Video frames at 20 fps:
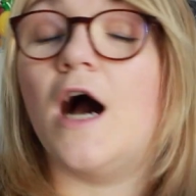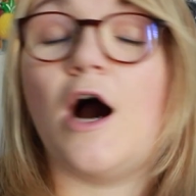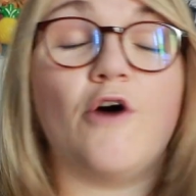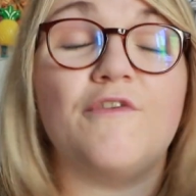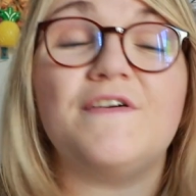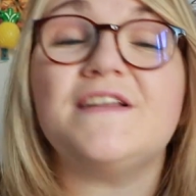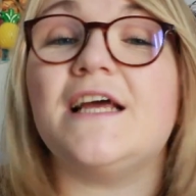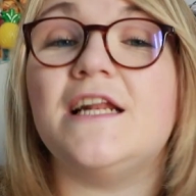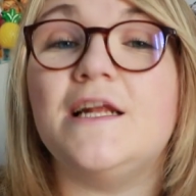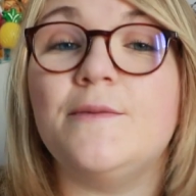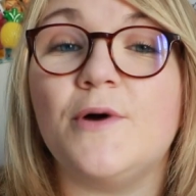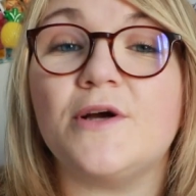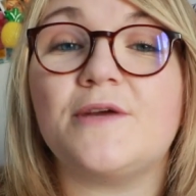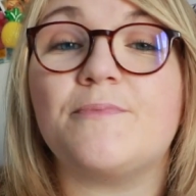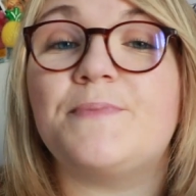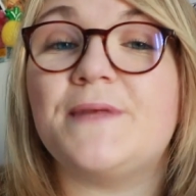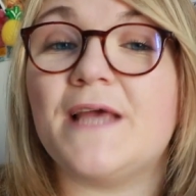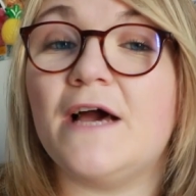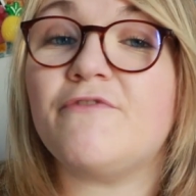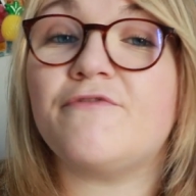En fait à l'époque
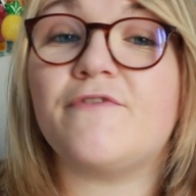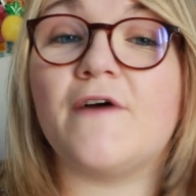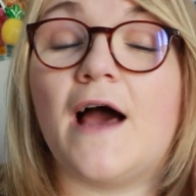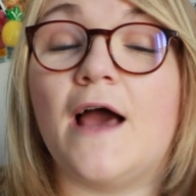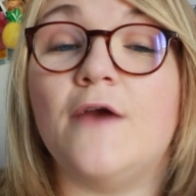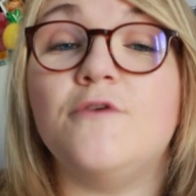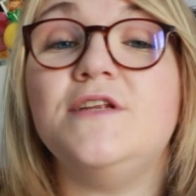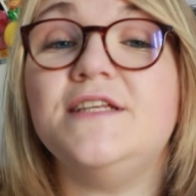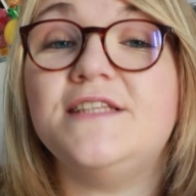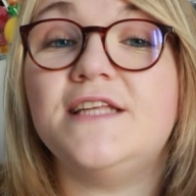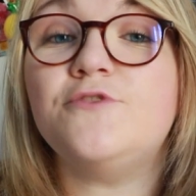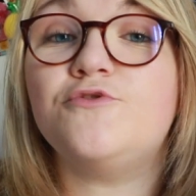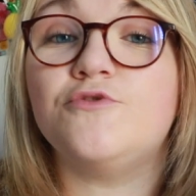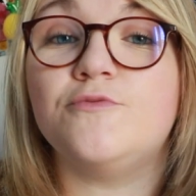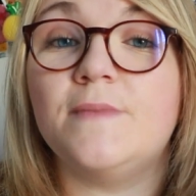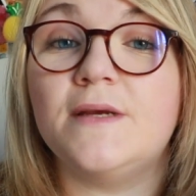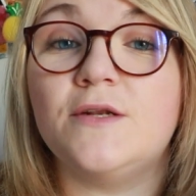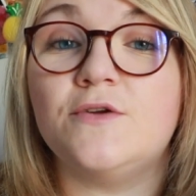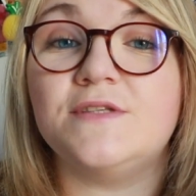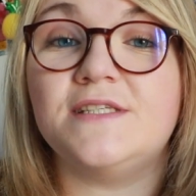Piaf a eu l'idée d'une
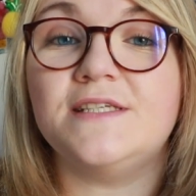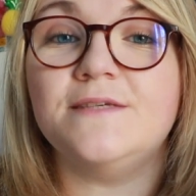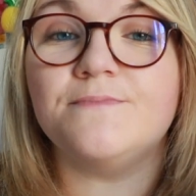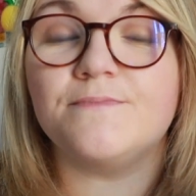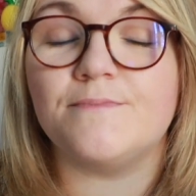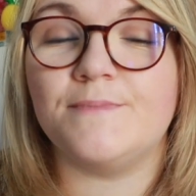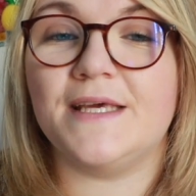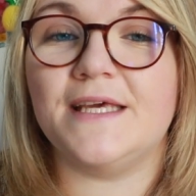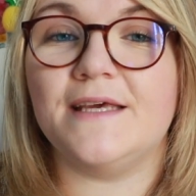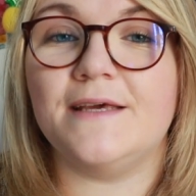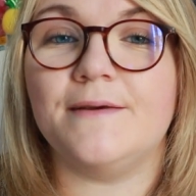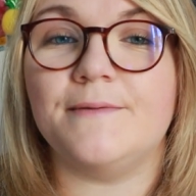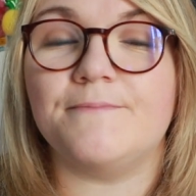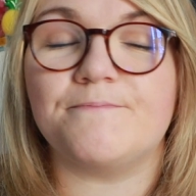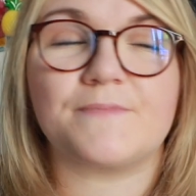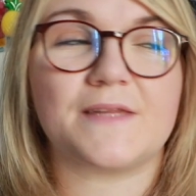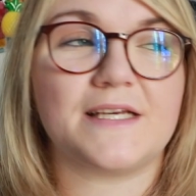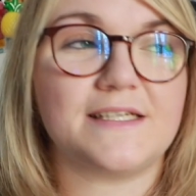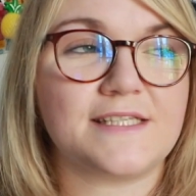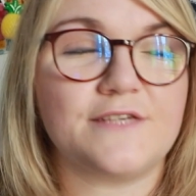mélodie. Mais
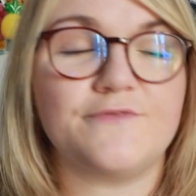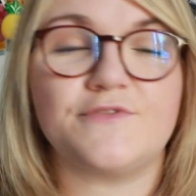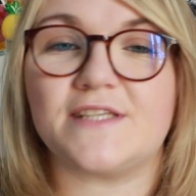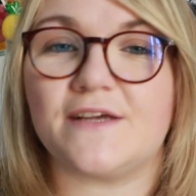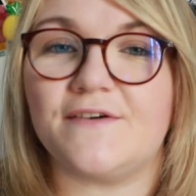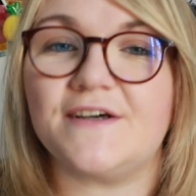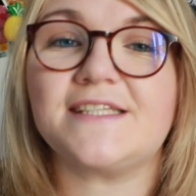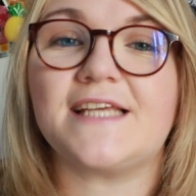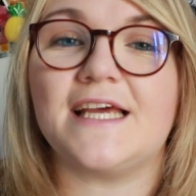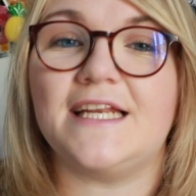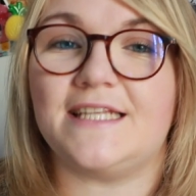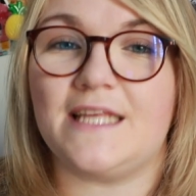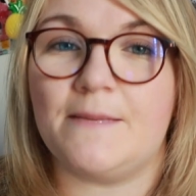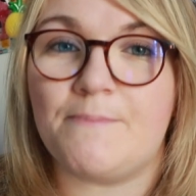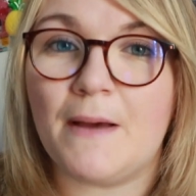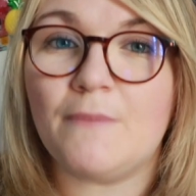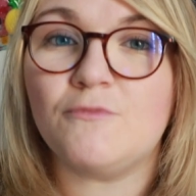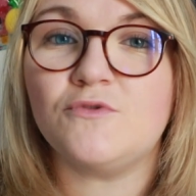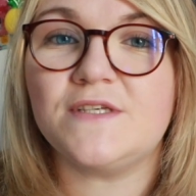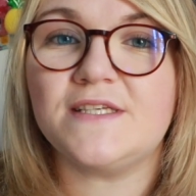hum, ce qu'il faut savoir c'est qu'elle n'était
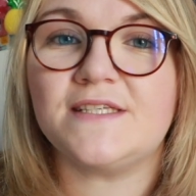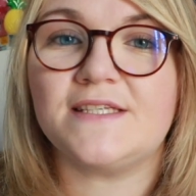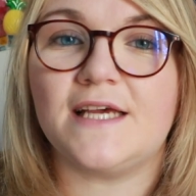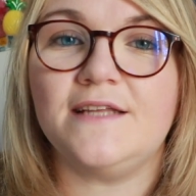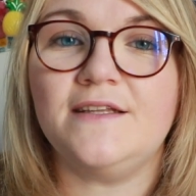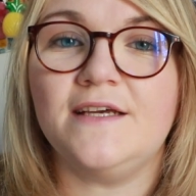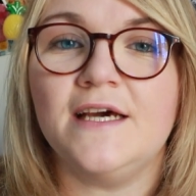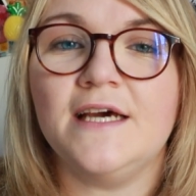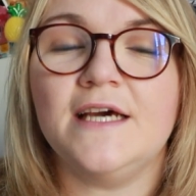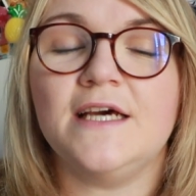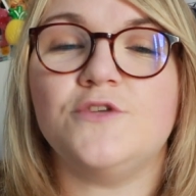pas musicienne.